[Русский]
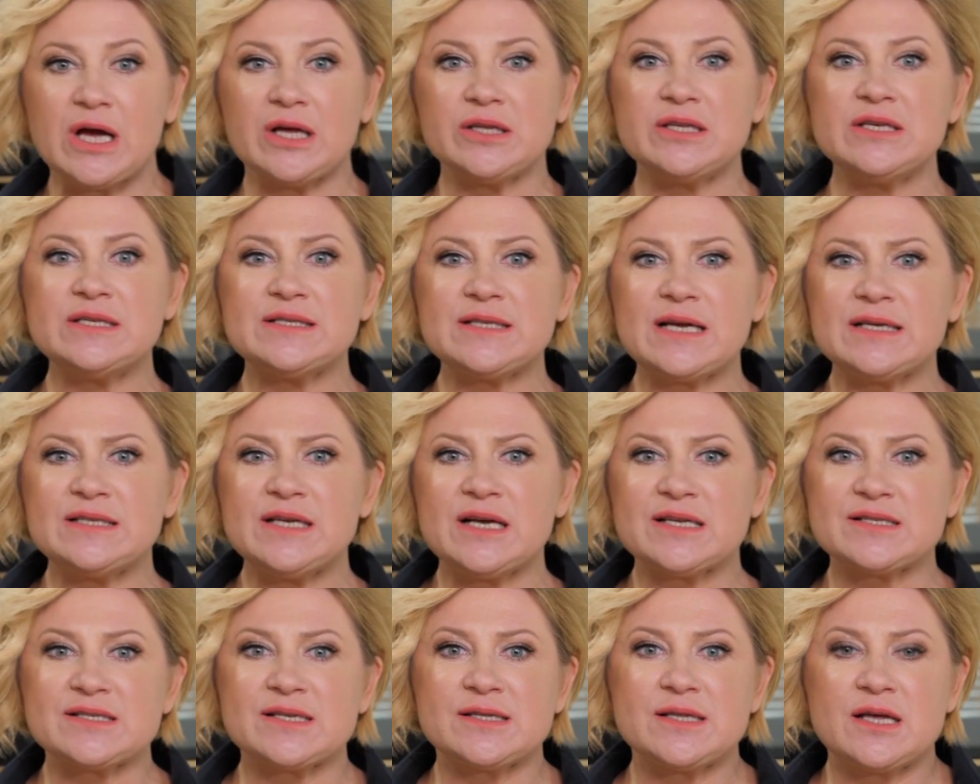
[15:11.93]
они
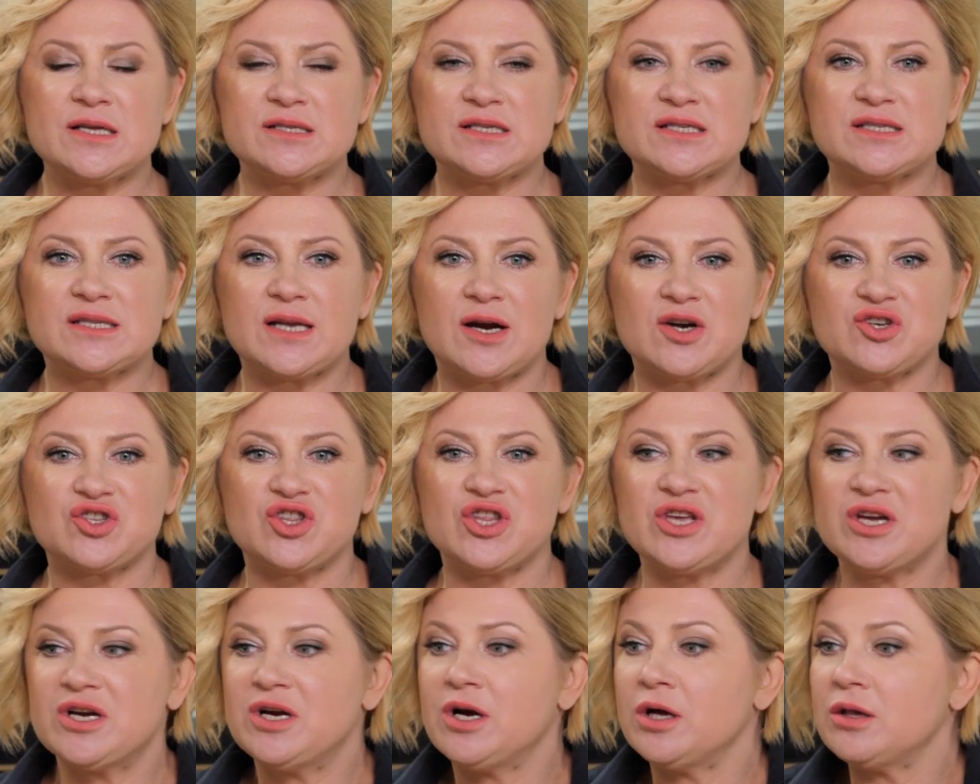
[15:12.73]
садятся на эти
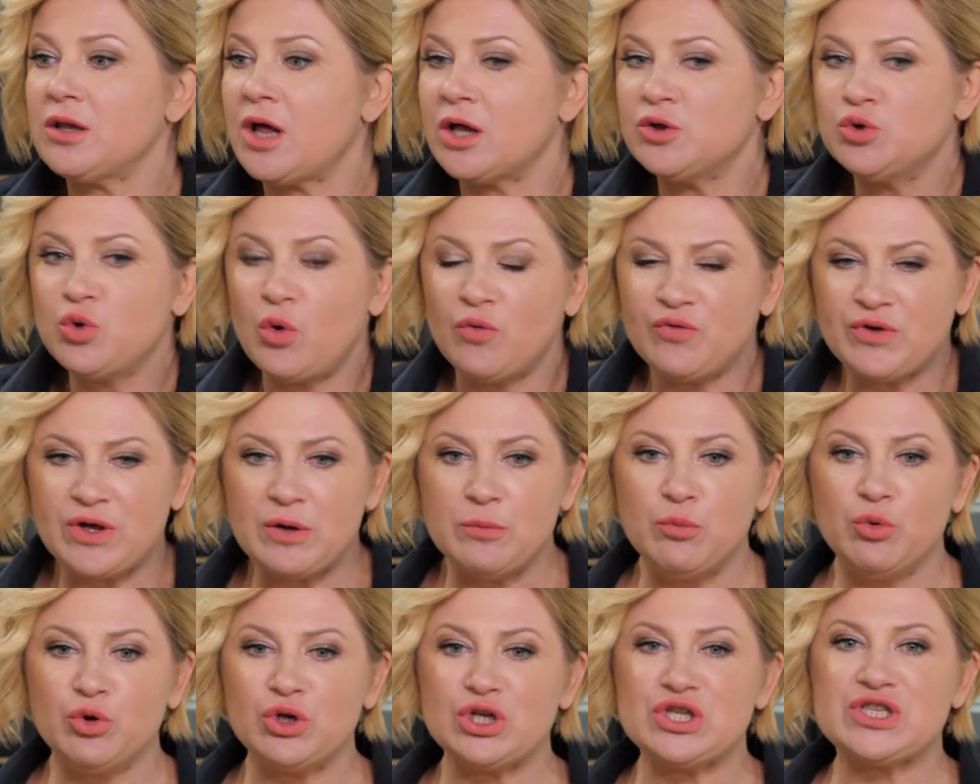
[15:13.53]
страшные
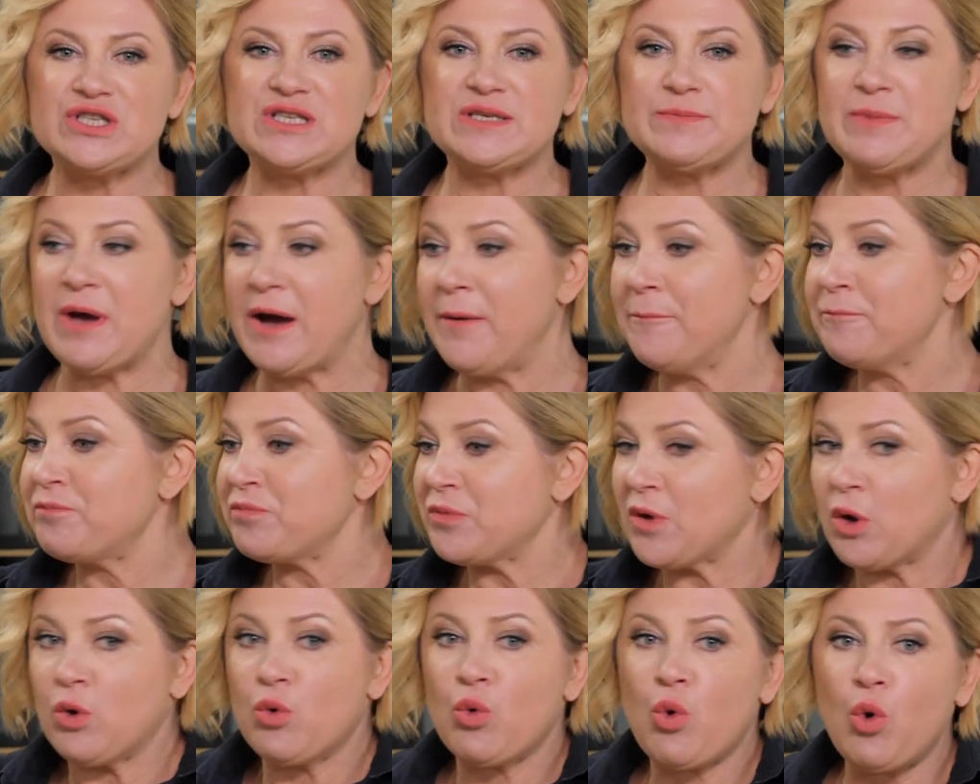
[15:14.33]
голодовки, морят себя
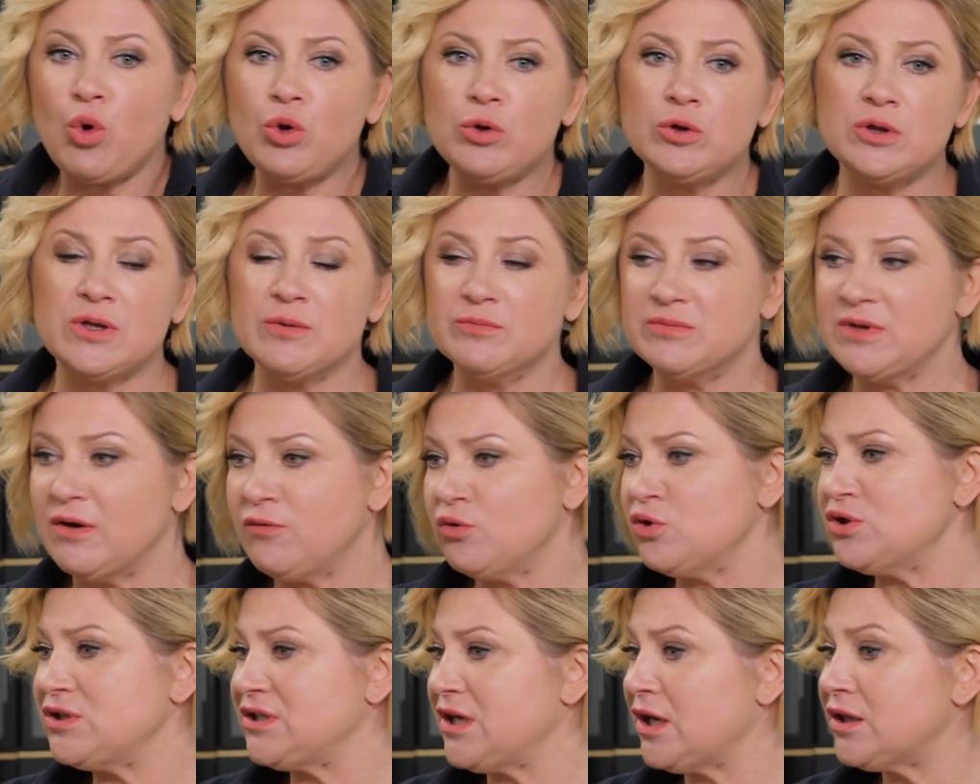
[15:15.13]
голодом,
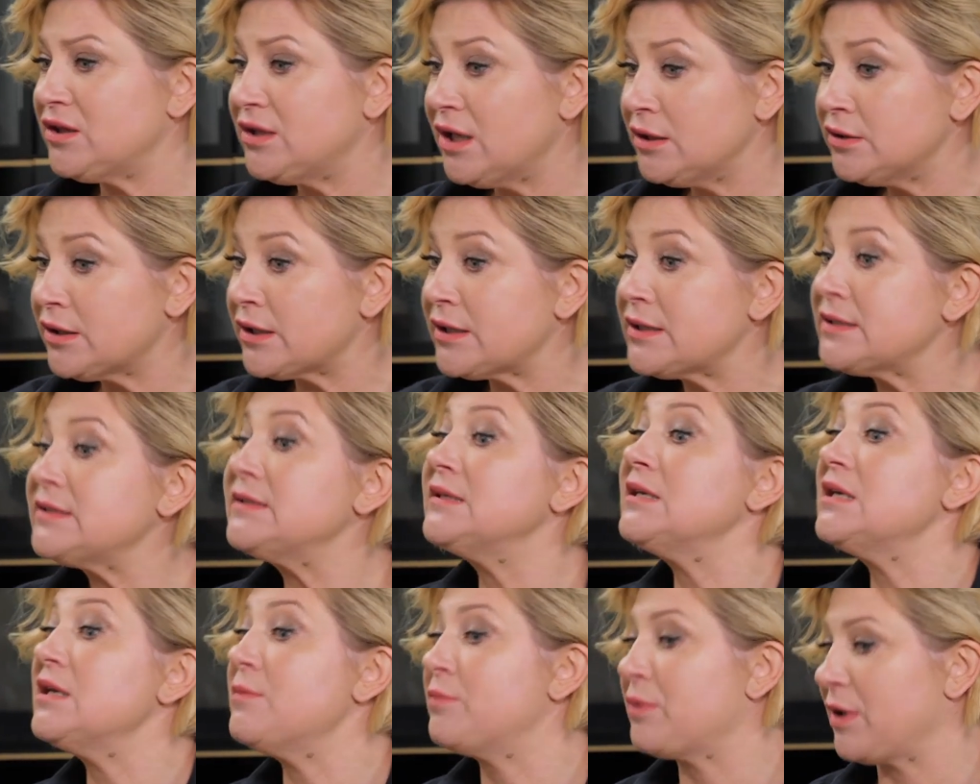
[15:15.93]
доводят себя до
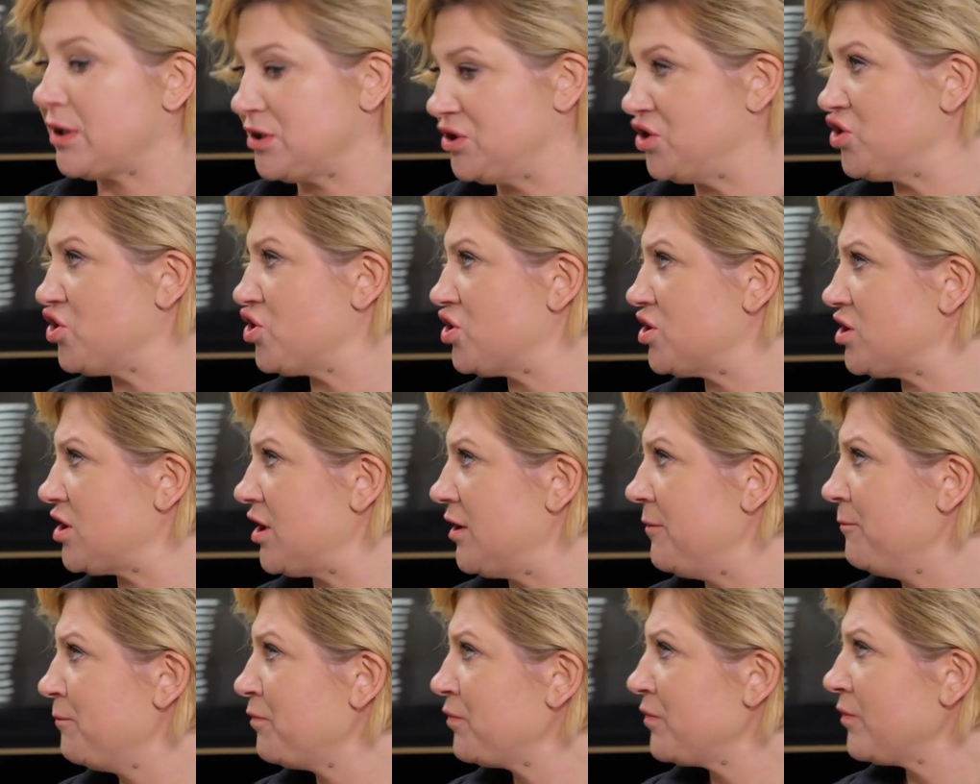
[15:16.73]
анорексии
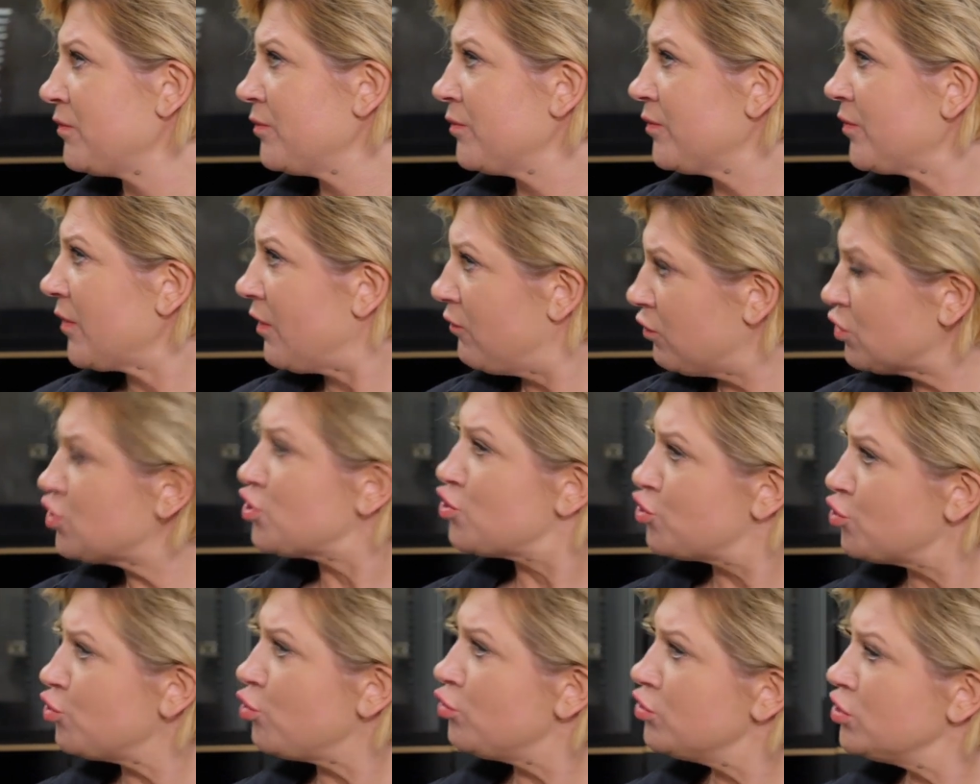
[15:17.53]
практически.
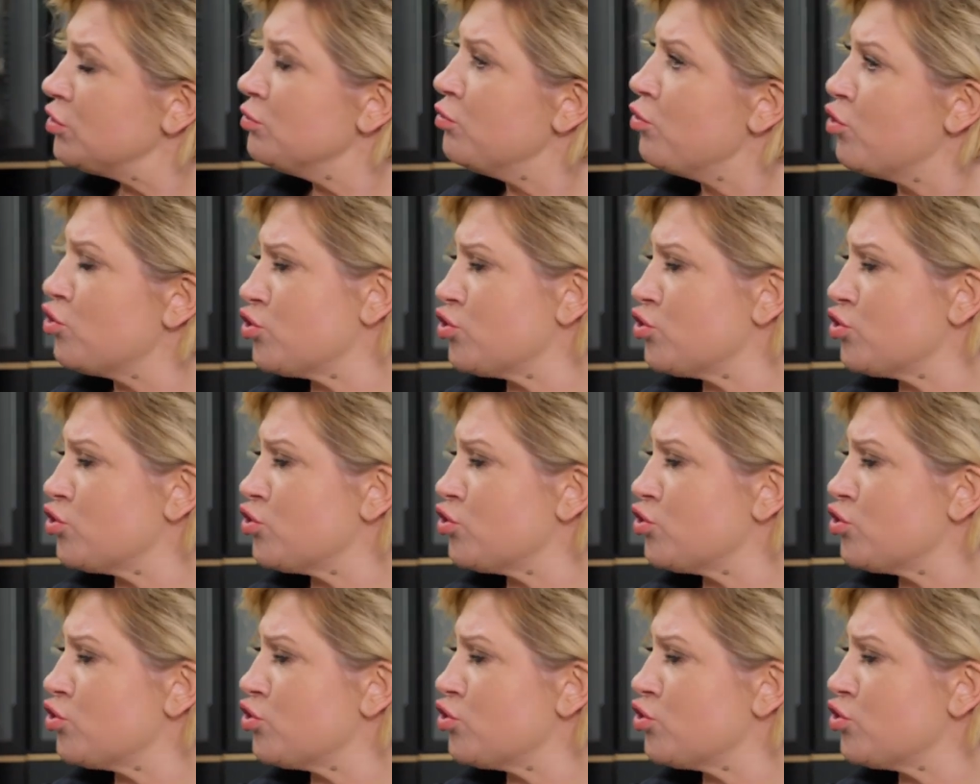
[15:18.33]
Вот что ты